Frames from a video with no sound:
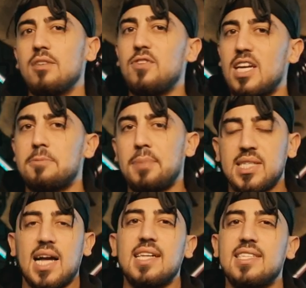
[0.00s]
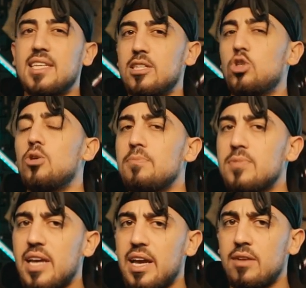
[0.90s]
ihn vielleicht besser als den Typen,
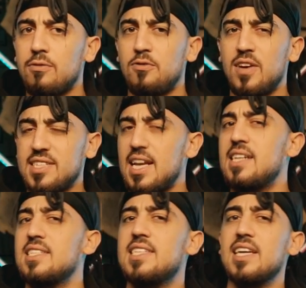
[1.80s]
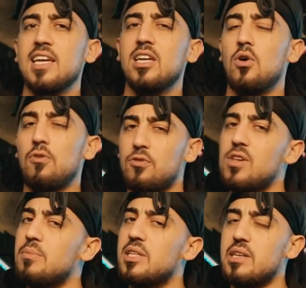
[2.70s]
der in fast allen Serien und
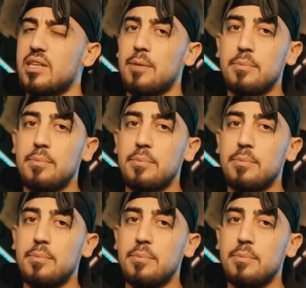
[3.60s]
Filmen, in denen er